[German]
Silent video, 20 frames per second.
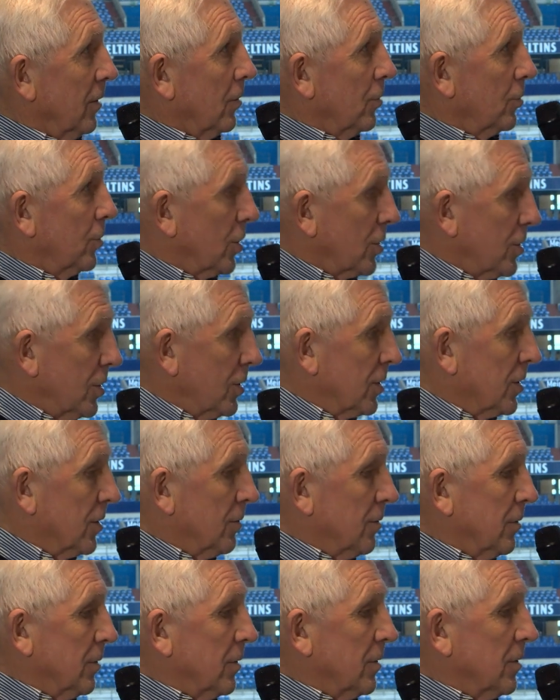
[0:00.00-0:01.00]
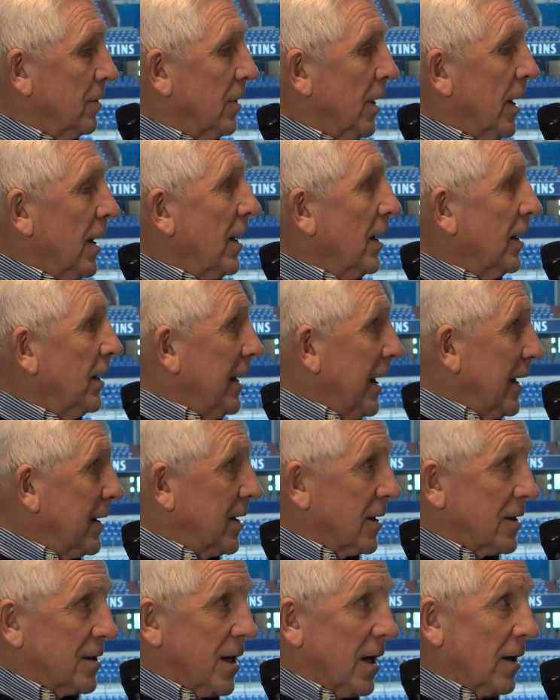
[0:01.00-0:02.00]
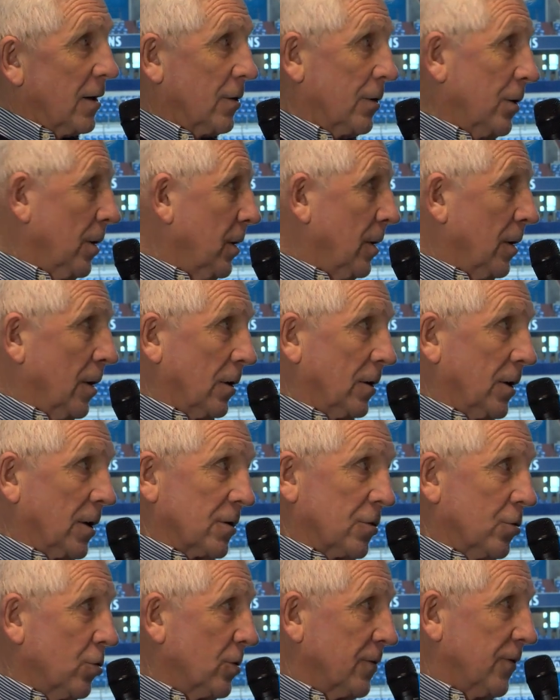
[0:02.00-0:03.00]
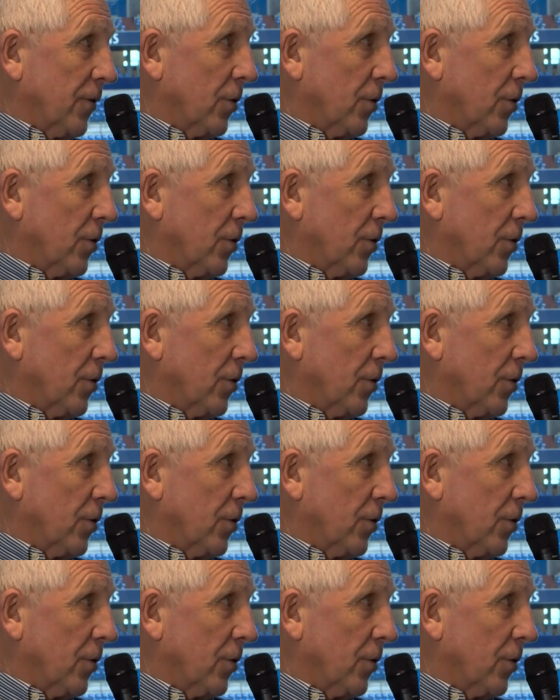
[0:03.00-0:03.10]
Und das ist äh, in letzter Zeit äh, hat das gut